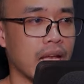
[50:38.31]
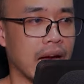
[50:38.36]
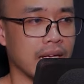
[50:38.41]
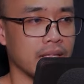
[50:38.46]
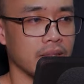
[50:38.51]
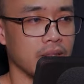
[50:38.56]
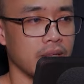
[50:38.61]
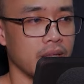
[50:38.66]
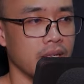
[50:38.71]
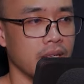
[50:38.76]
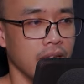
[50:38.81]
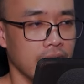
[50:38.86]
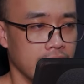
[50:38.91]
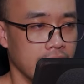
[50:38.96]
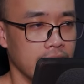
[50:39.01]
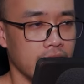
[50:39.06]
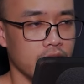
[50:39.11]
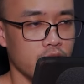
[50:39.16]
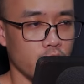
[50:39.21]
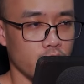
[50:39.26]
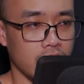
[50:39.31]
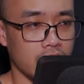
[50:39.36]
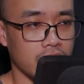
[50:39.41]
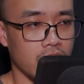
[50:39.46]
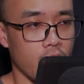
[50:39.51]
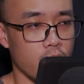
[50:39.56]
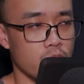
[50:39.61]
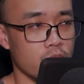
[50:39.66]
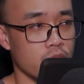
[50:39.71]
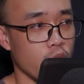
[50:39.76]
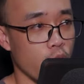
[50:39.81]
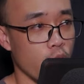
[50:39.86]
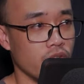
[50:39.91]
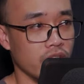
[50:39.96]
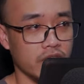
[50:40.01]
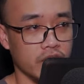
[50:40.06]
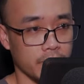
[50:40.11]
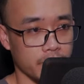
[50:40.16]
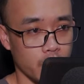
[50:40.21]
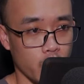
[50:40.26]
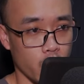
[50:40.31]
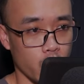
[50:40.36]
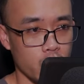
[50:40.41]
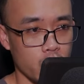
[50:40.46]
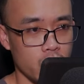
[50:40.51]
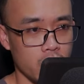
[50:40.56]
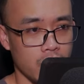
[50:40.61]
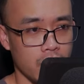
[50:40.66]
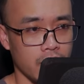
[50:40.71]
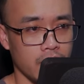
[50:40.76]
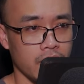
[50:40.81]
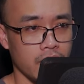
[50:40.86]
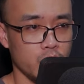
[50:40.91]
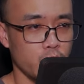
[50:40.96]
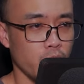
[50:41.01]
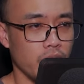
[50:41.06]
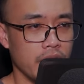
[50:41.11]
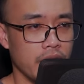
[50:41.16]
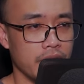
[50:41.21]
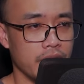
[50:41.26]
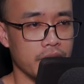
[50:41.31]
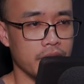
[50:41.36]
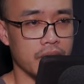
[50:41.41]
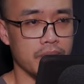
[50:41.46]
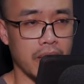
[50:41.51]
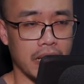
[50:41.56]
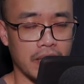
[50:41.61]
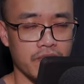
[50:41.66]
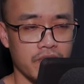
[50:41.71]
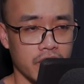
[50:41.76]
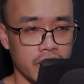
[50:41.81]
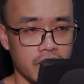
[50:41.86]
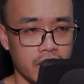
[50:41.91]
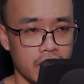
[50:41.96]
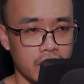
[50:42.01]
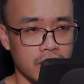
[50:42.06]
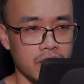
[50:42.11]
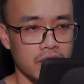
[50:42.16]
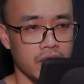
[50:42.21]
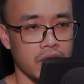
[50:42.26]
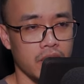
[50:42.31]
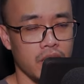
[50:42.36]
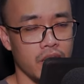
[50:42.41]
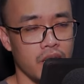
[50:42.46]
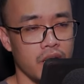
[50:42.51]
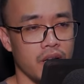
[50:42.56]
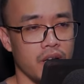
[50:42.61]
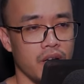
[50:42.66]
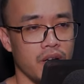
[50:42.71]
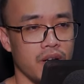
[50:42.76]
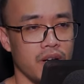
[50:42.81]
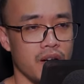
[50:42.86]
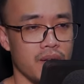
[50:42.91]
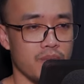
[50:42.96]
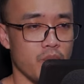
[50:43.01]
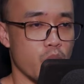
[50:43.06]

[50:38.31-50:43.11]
Quan Ảnh Thuẫn lập tức rung rẩy, phát ra tiếng động như không chịu nổi, chuẩn bị tan rã.